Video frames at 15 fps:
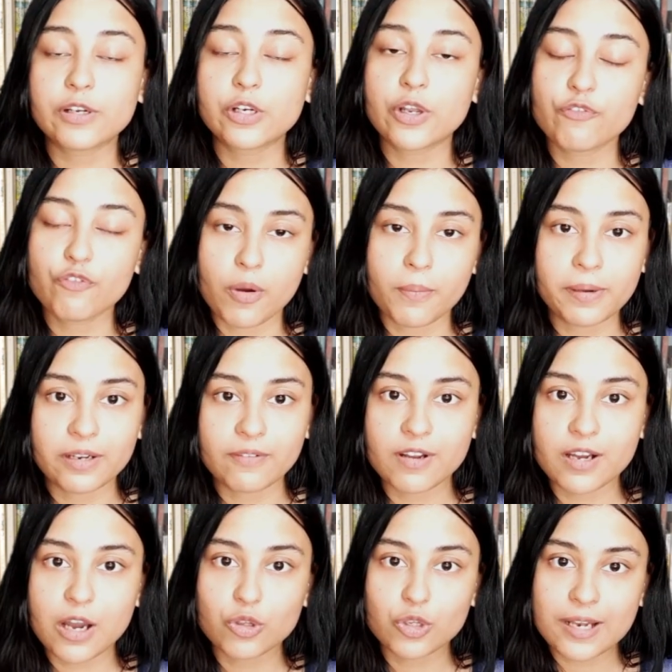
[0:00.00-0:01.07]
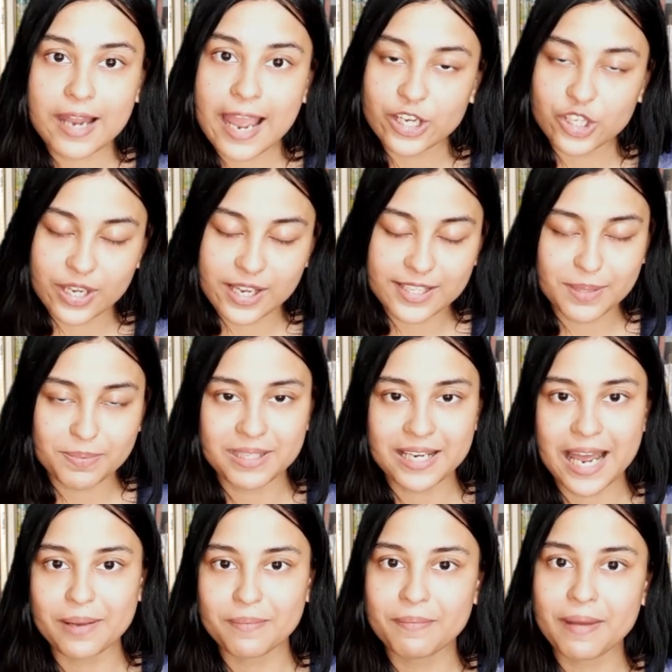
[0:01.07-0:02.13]
वीडियो इन्फॉर्मेटिव लगा हो तो लाइक शेयर एंड
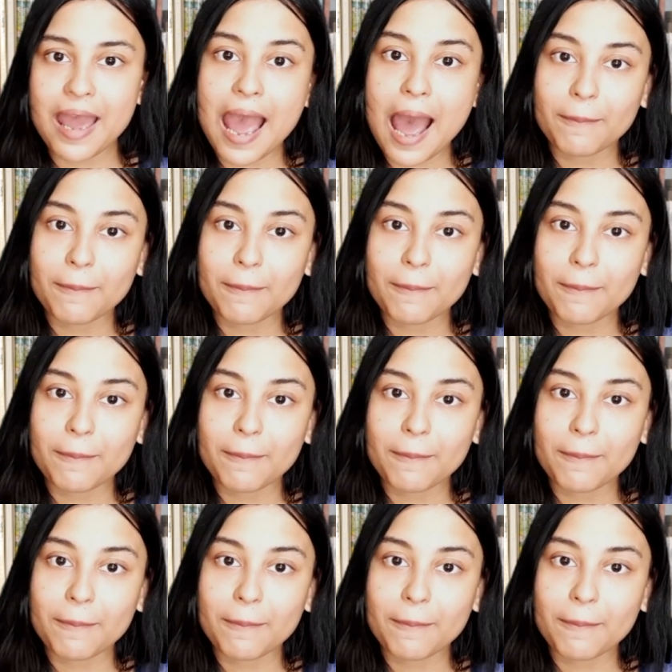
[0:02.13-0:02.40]
सब्सक्राइब मैं